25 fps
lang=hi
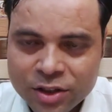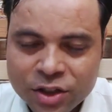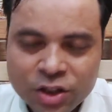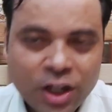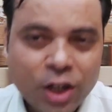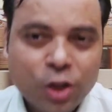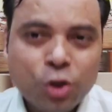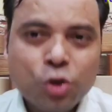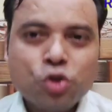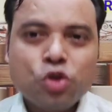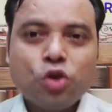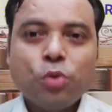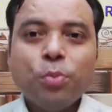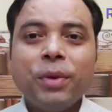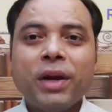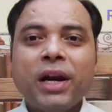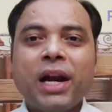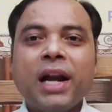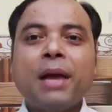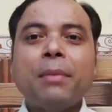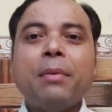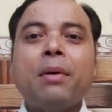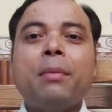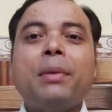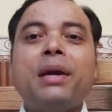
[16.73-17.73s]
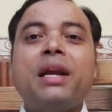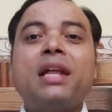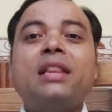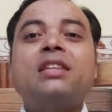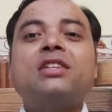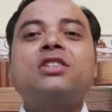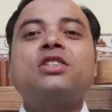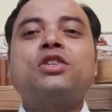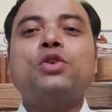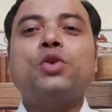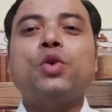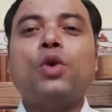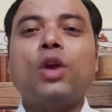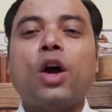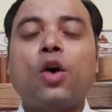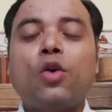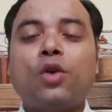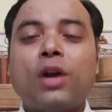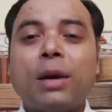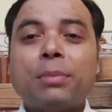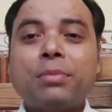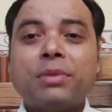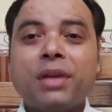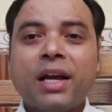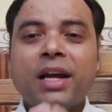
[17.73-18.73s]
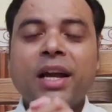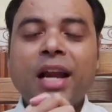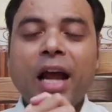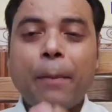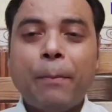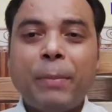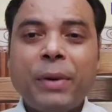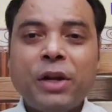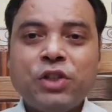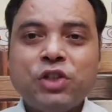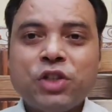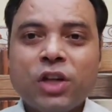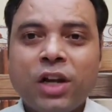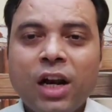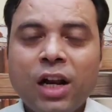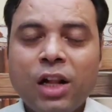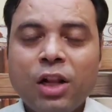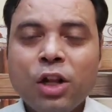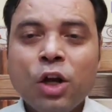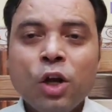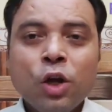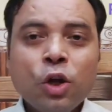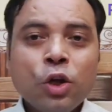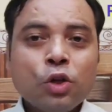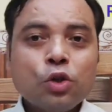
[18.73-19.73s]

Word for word: जी हाँ दोस्तों मेरा नाम है मनंद सिंह बोला और आप देख रहे हैं अपने चैनल